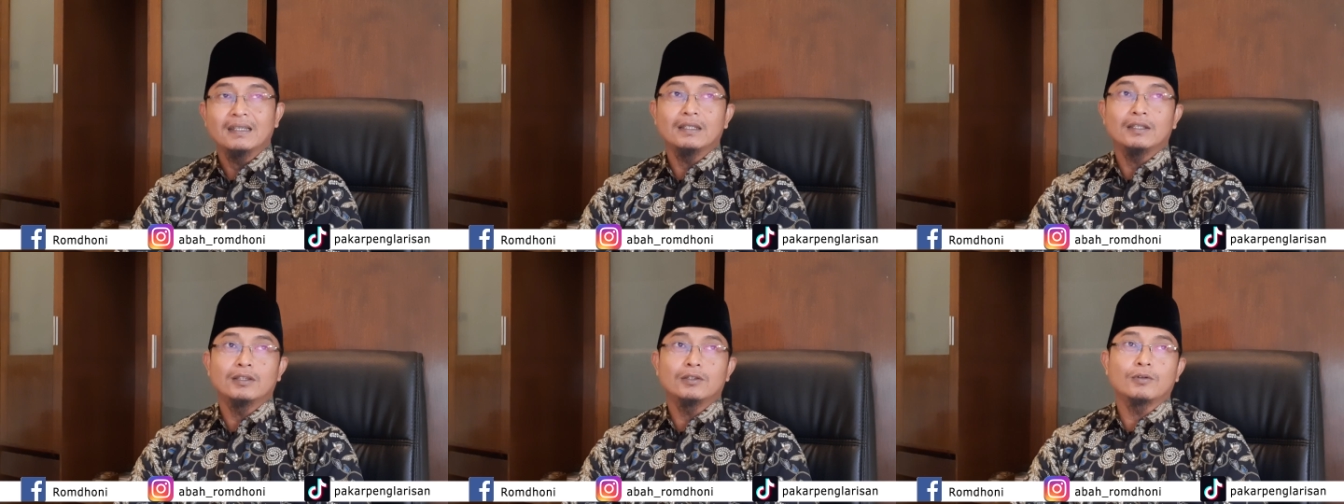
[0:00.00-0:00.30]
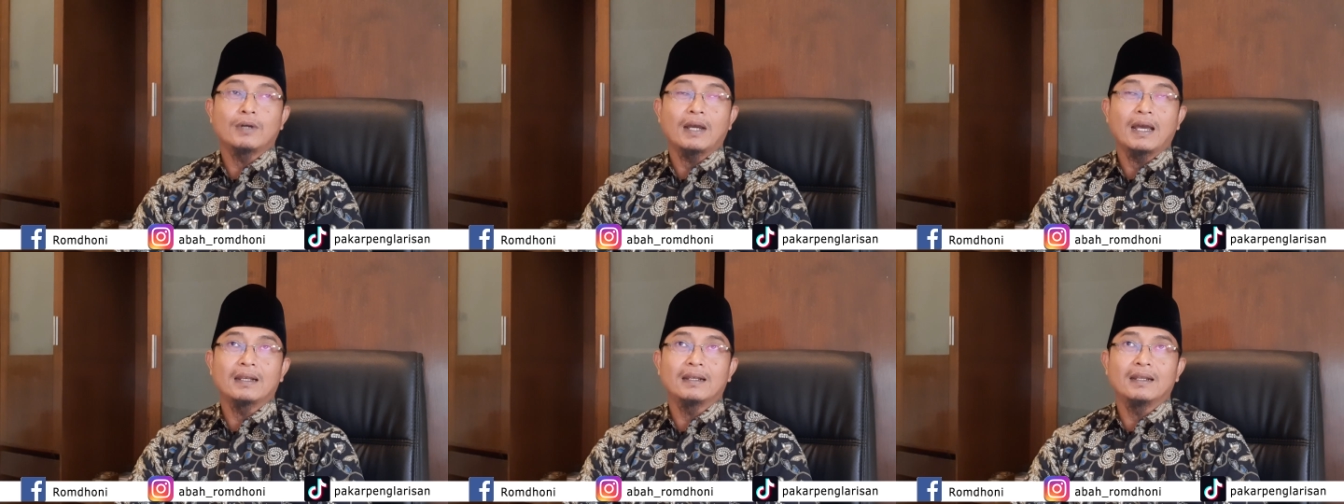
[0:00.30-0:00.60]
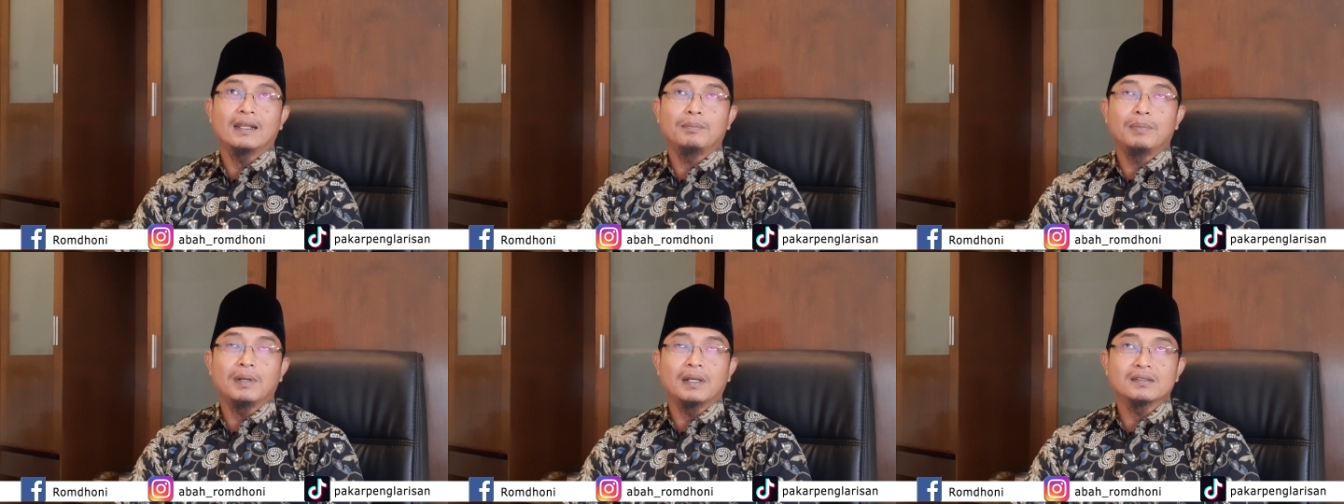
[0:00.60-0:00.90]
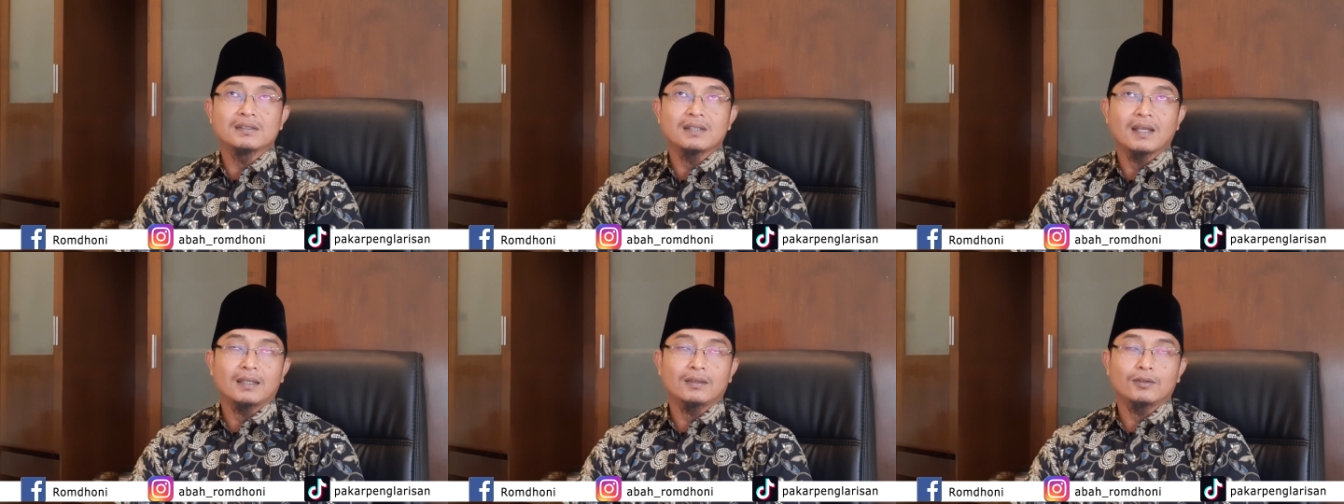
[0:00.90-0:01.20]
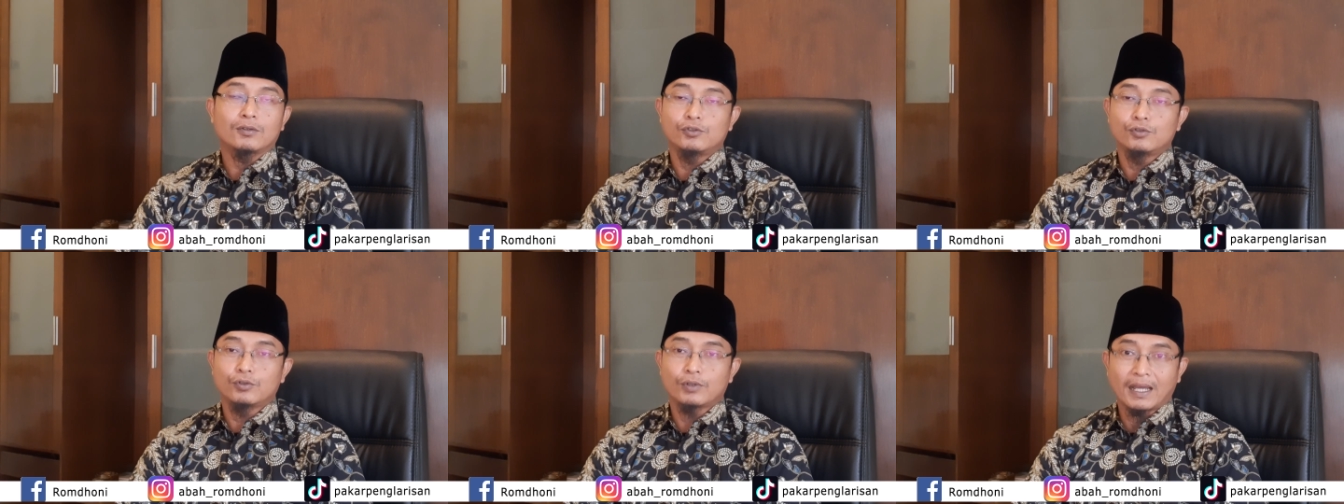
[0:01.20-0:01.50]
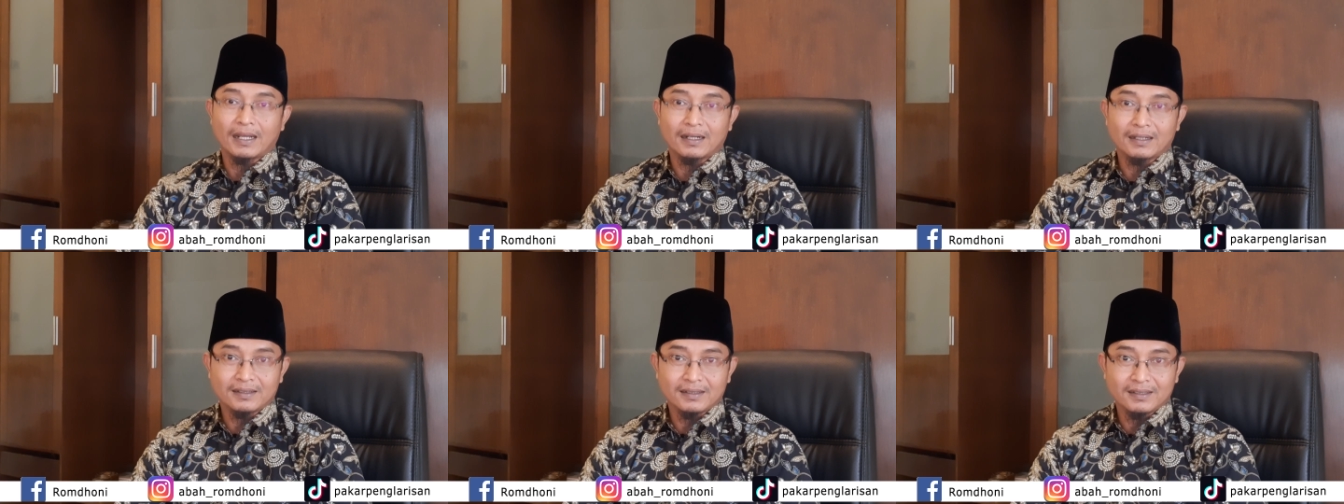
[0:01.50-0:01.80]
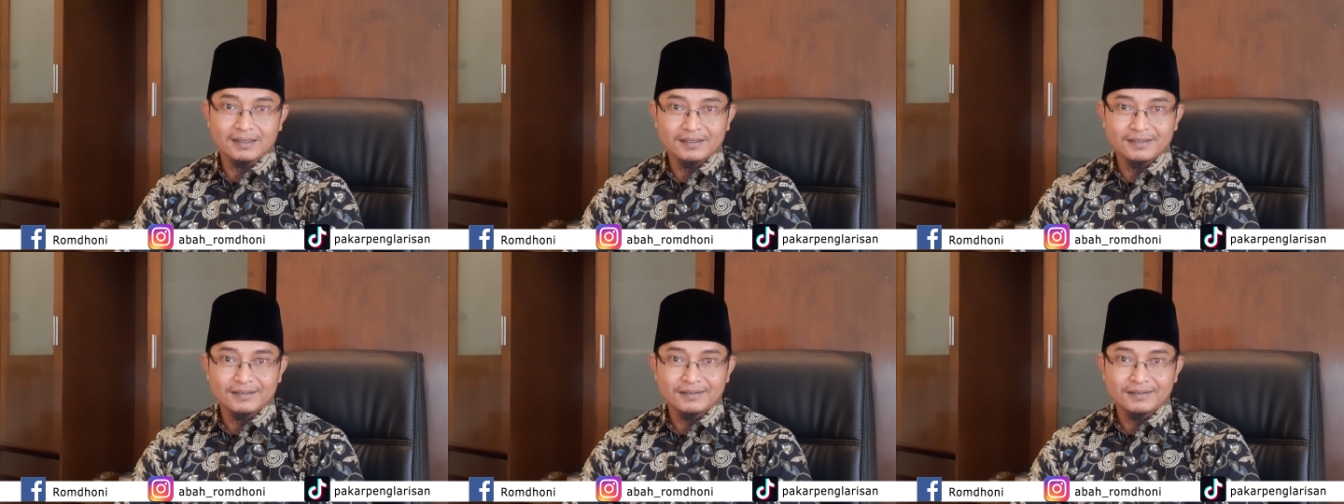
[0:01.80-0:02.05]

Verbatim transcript: itu anda baca tujuh kali